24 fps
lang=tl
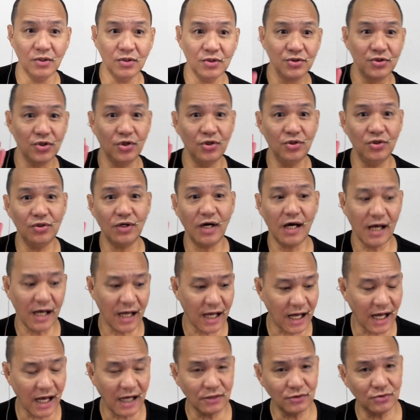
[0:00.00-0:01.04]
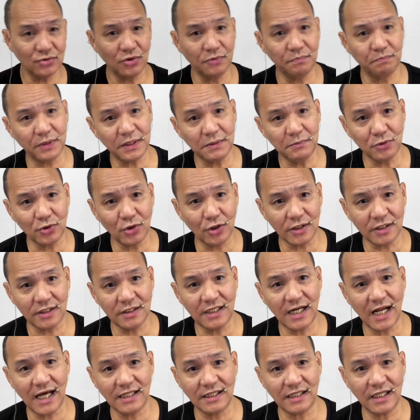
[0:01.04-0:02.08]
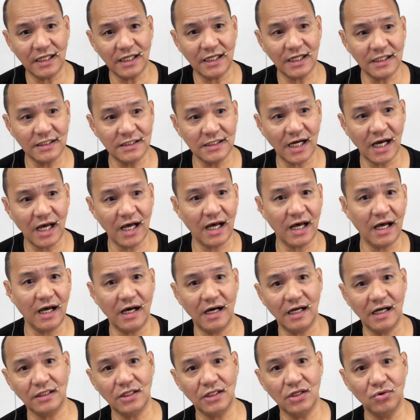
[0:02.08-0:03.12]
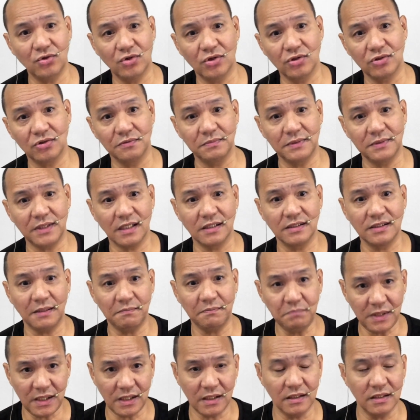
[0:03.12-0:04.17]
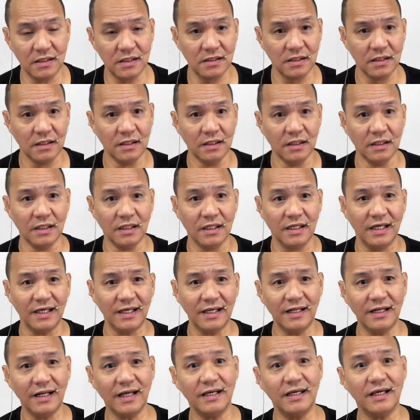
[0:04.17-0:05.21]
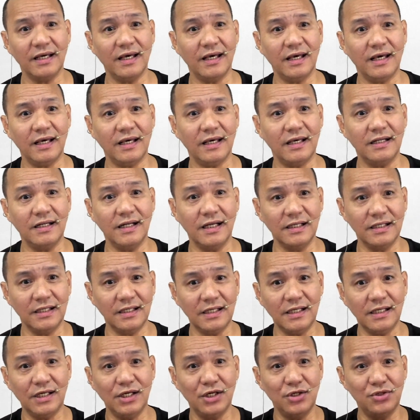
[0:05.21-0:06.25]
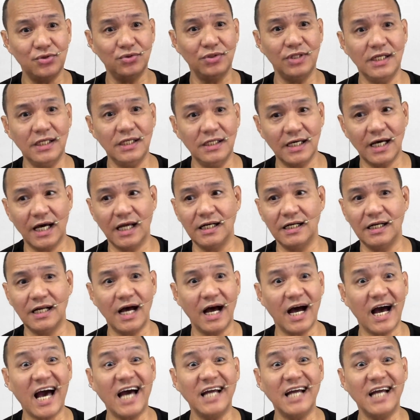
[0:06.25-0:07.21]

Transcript: So, y- ang Supreme Court natin at saka ang ating Court of Tax Appeals, eh, nag -e, nag-i-issue din yan ng